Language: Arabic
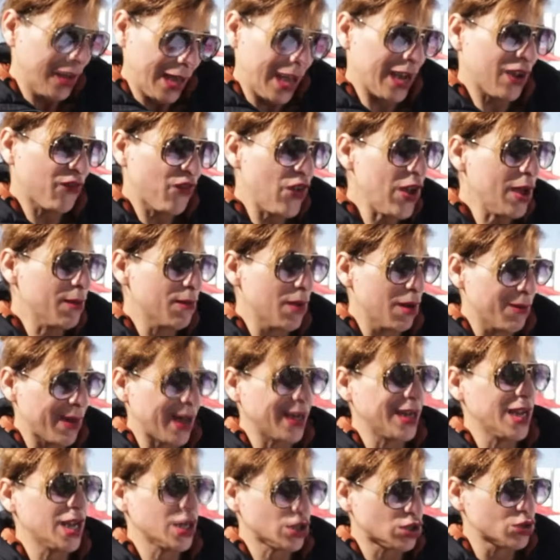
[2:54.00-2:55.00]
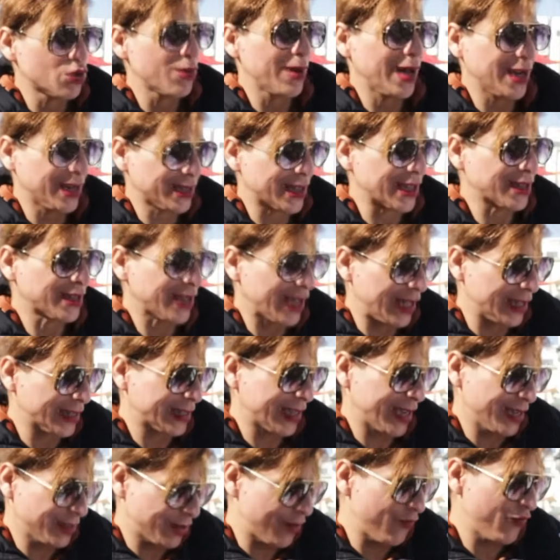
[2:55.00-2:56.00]
راك فاهمه معناها شنو معناتها
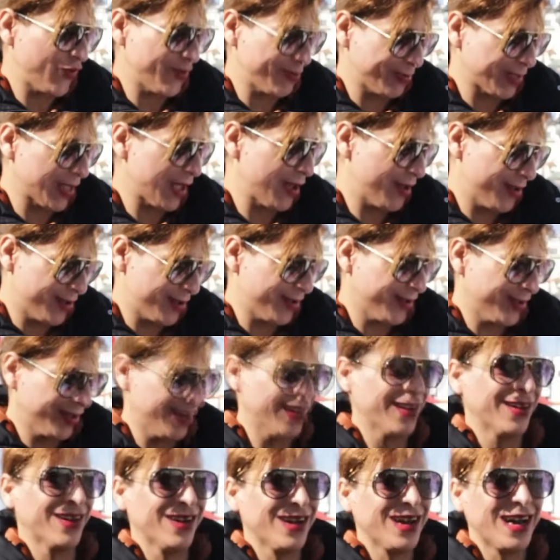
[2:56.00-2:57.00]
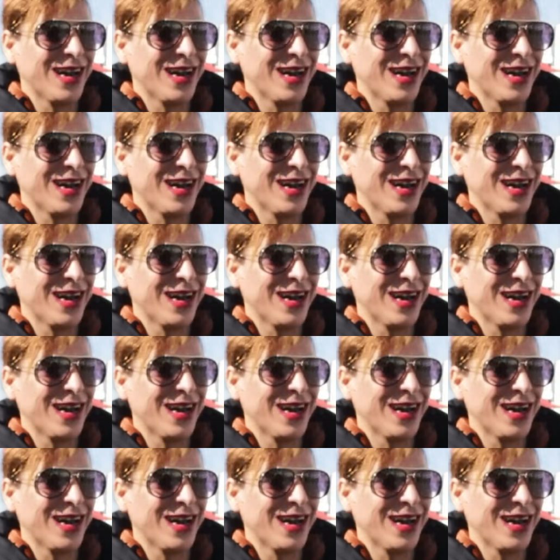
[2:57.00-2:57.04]
دخلت راجل فهمت آه